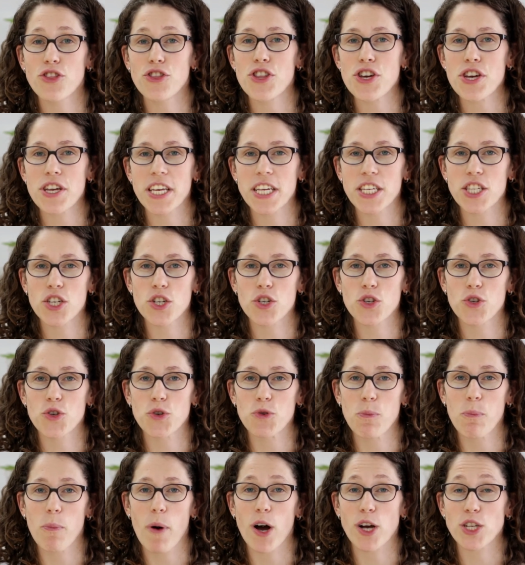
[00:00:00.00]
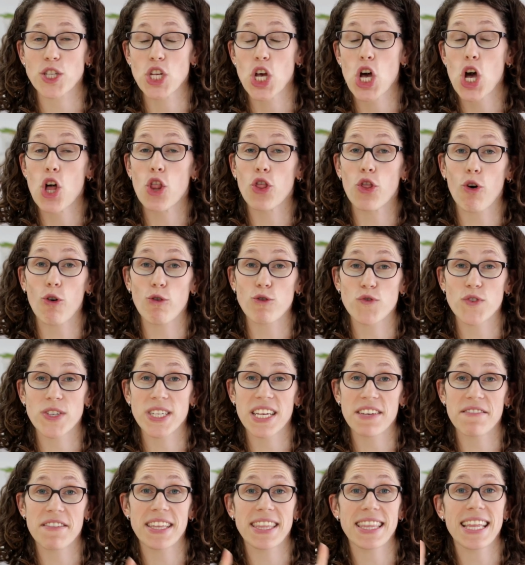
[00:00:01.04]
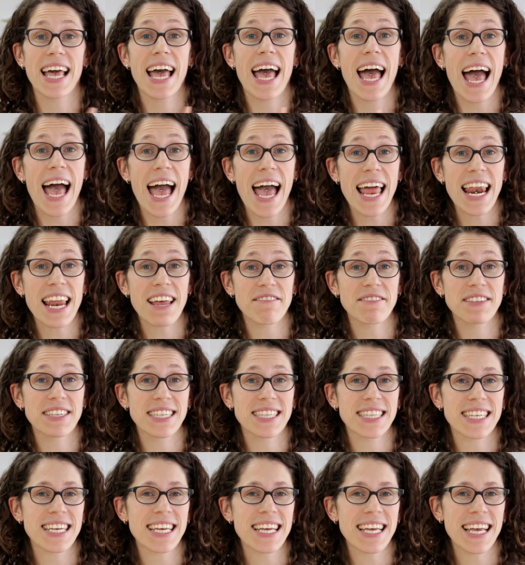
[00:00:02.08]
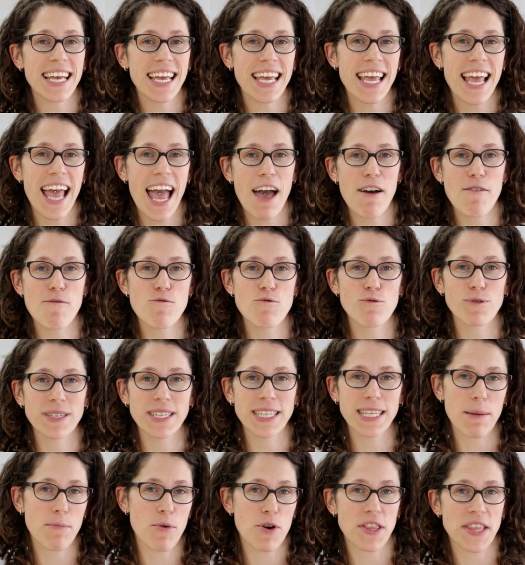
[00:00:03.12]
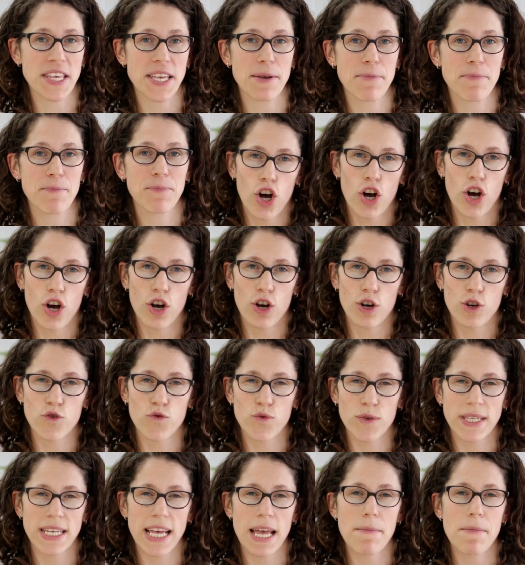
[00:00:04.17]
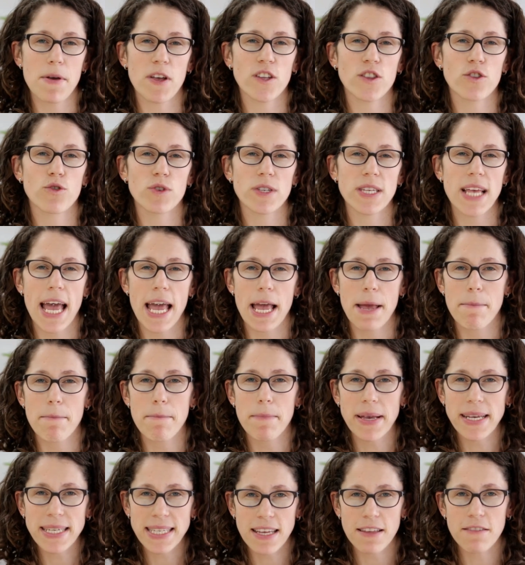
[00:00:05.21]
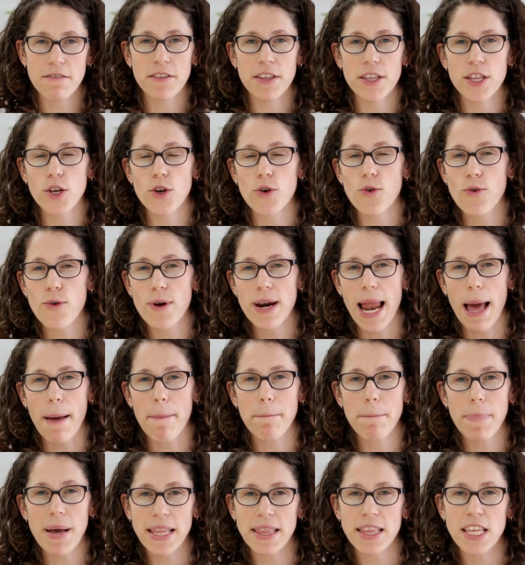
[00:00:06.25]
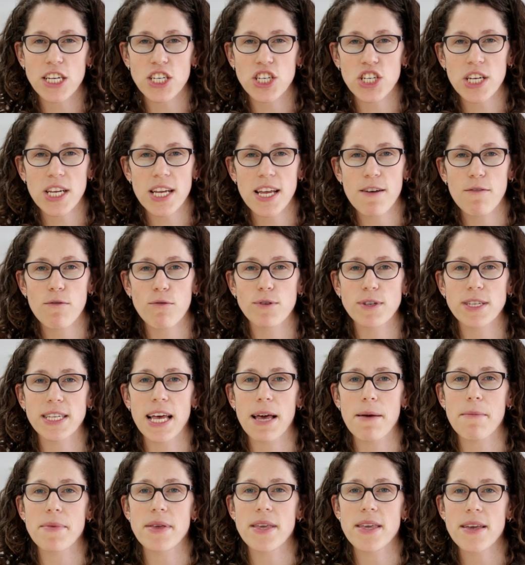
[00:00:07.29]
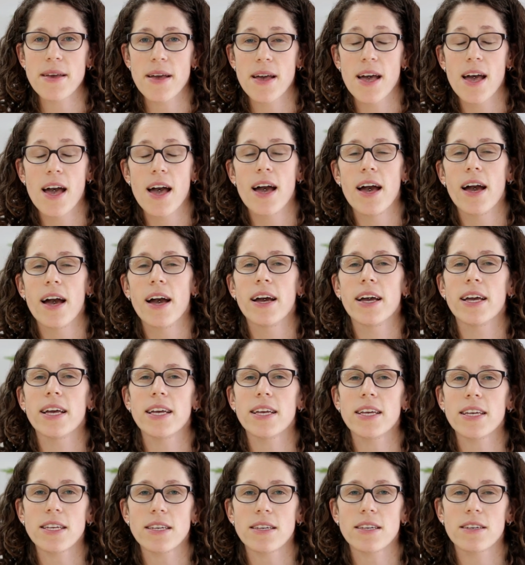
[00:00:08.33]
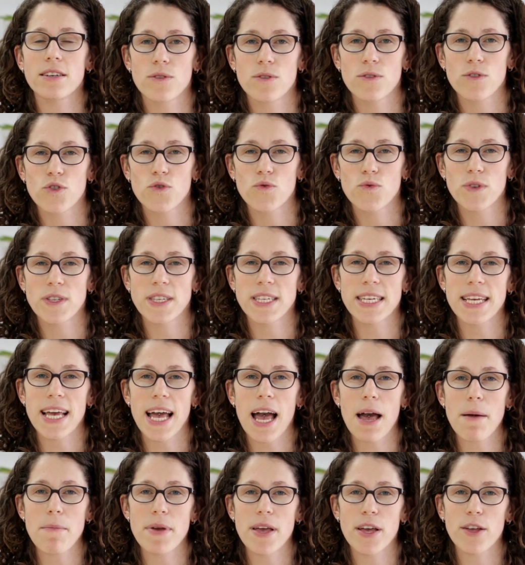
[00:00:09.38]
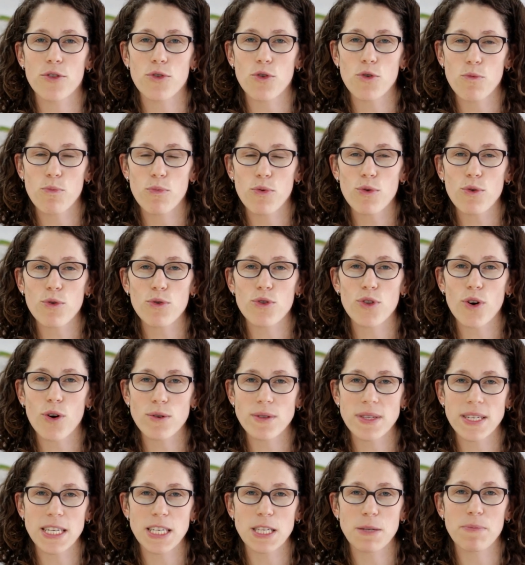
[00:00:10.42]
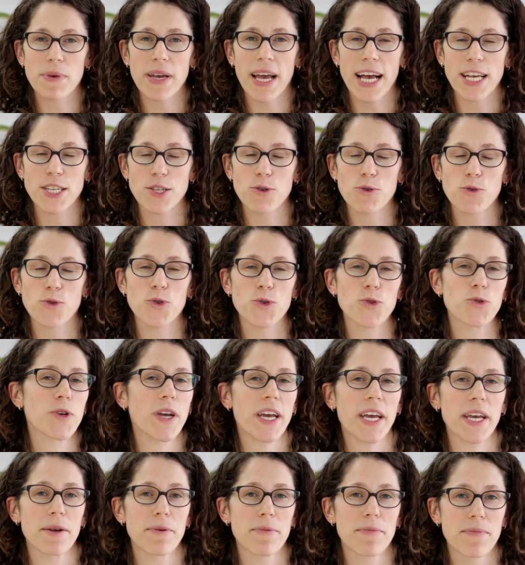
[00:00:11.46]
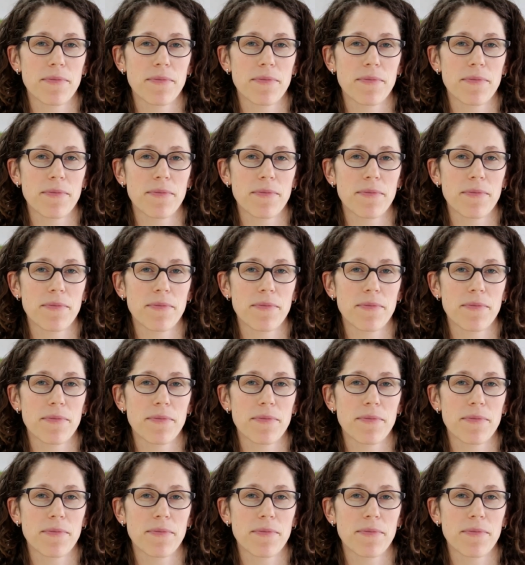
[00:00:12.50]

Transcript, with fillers: de Kitchen Jukebox. Donc, je vous invite à la visiter et à vous abonner. Je vous invite aussi à aimer cette vidéo, la partager à vos amis et je vous dis à bientôt pour d'autres inspirations sucrées.